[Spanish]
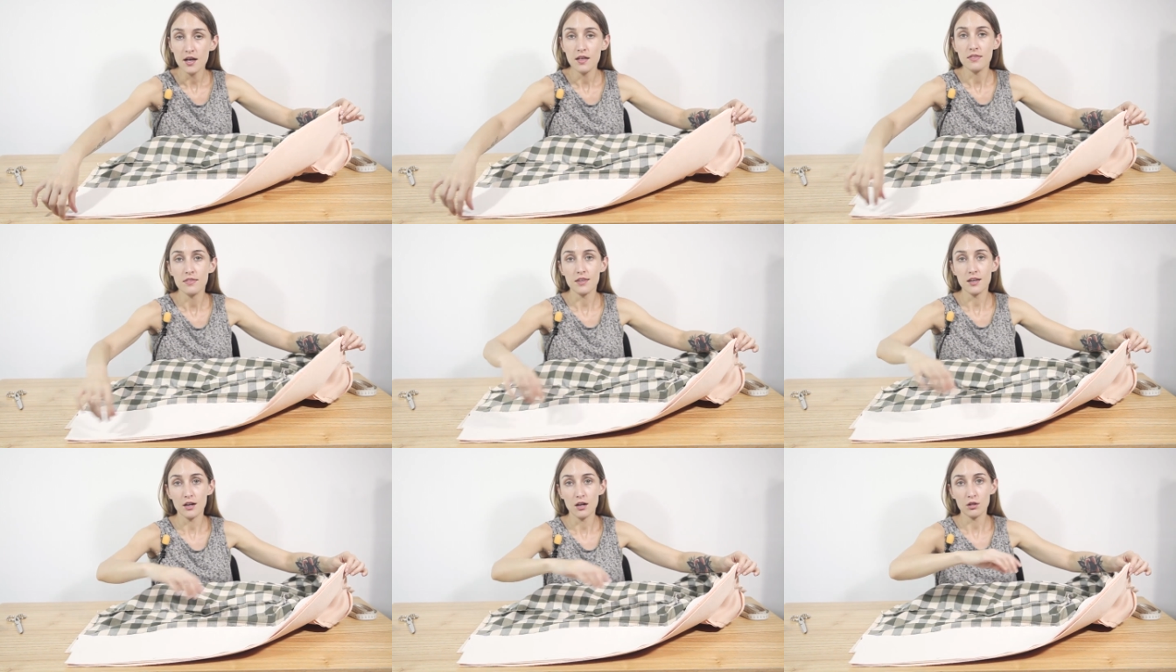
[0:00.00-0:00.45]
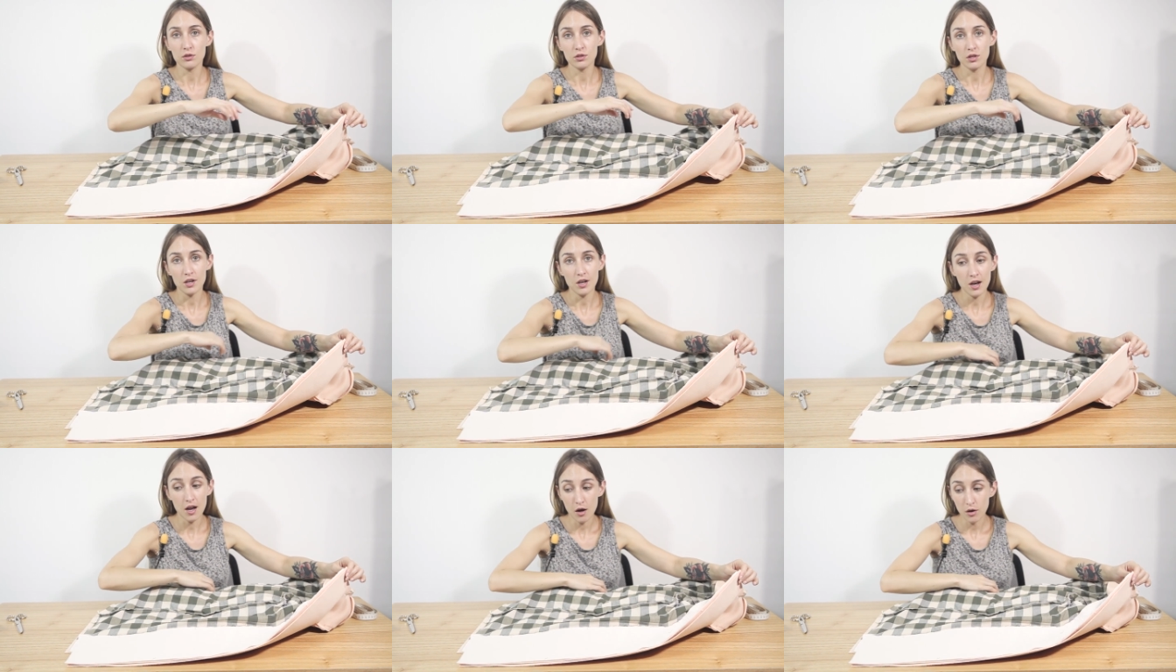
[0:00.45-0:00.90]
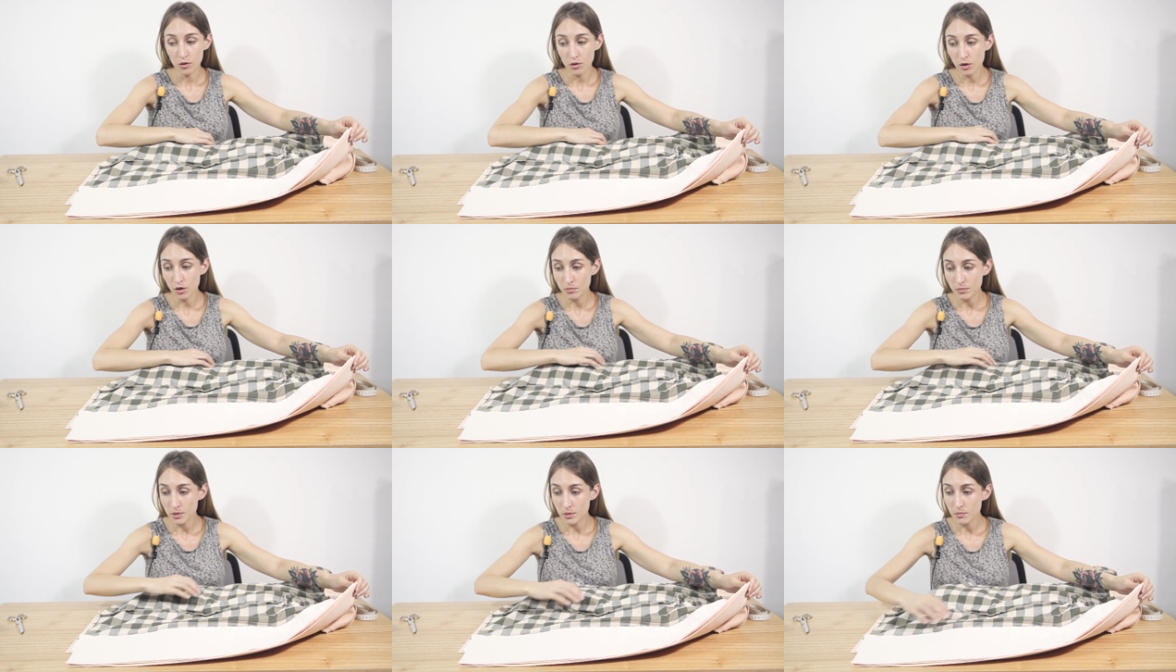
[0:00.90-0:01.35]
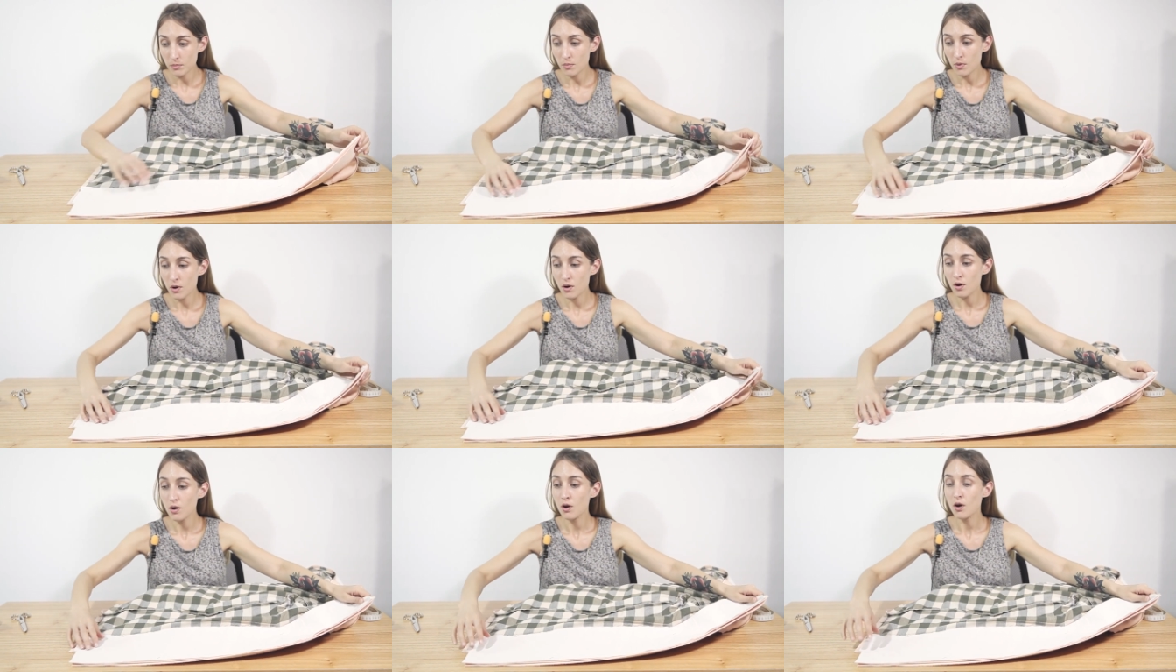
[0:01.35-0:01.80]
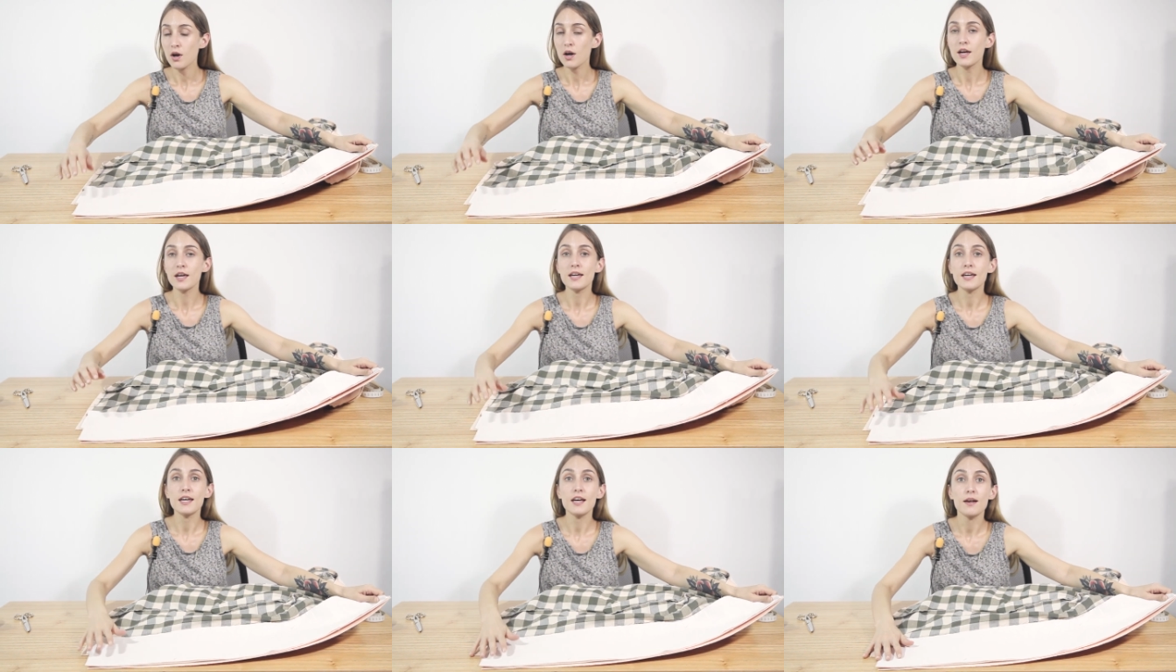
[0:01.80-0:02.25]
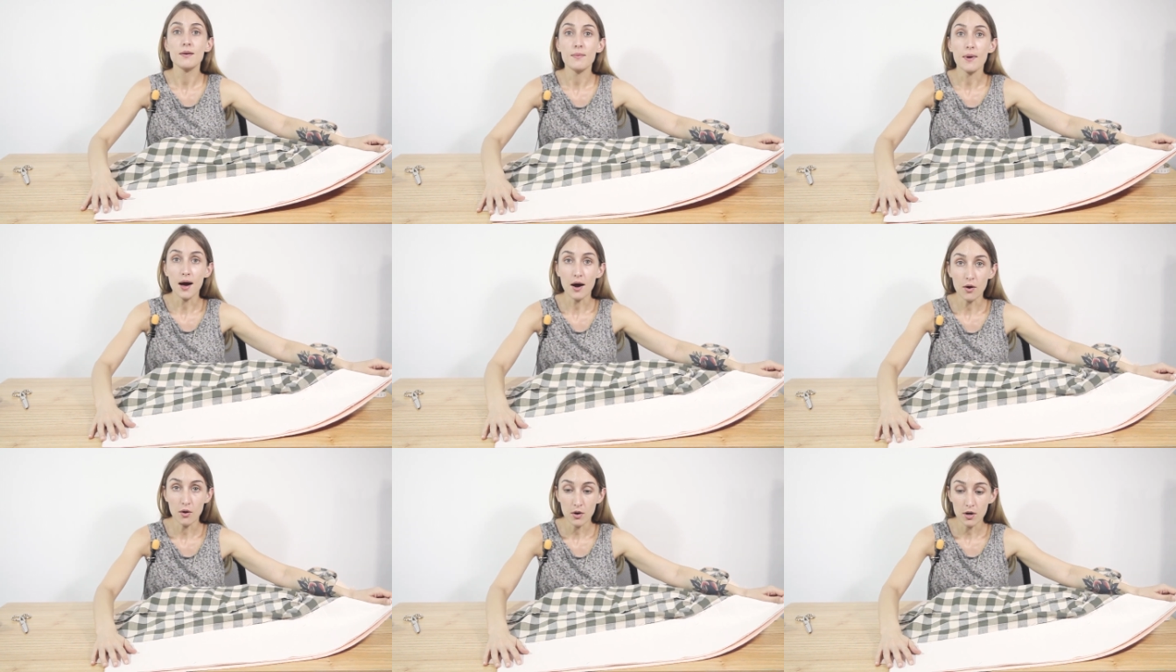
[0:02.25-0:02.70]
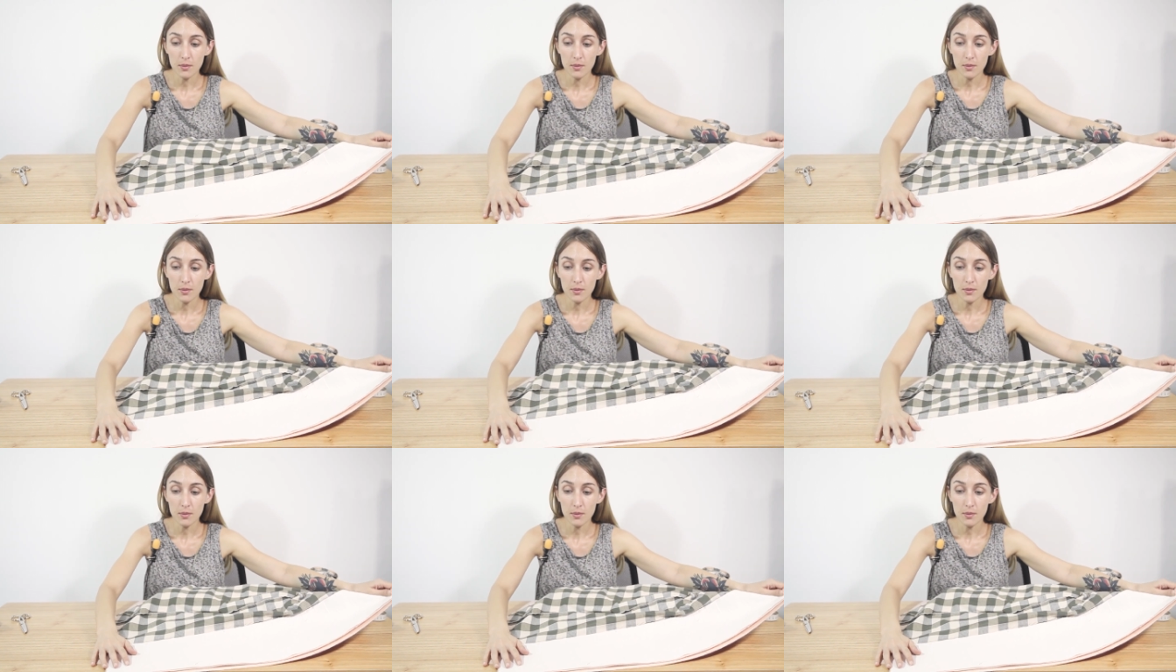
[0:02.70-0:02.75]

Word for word: del otro lado lo mismo, y el bajo.